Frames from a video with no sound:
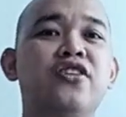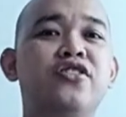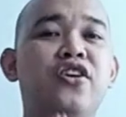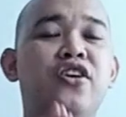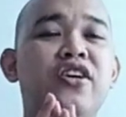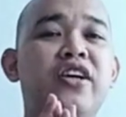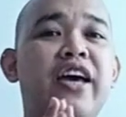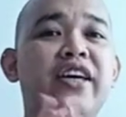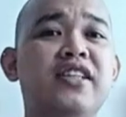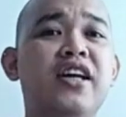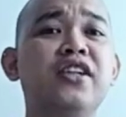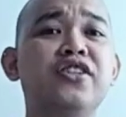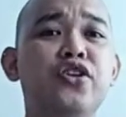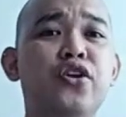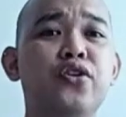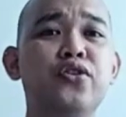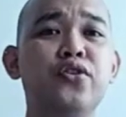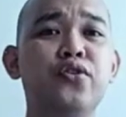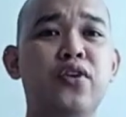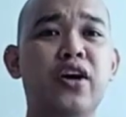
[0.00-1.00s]
So, guys,
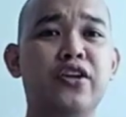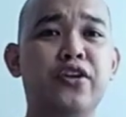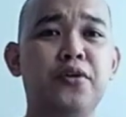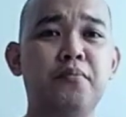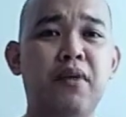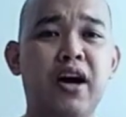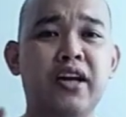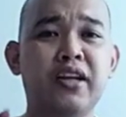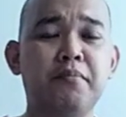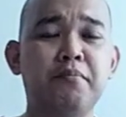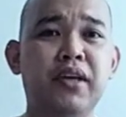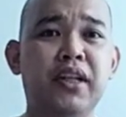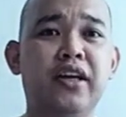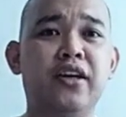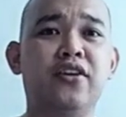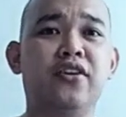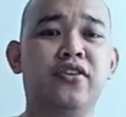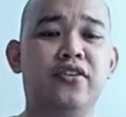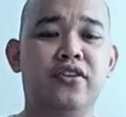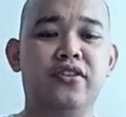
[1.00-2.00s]
I'll show you kung ano yung mga
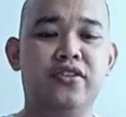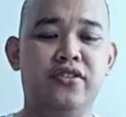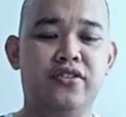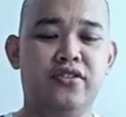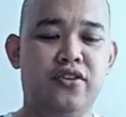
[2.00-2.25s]
nabili ko.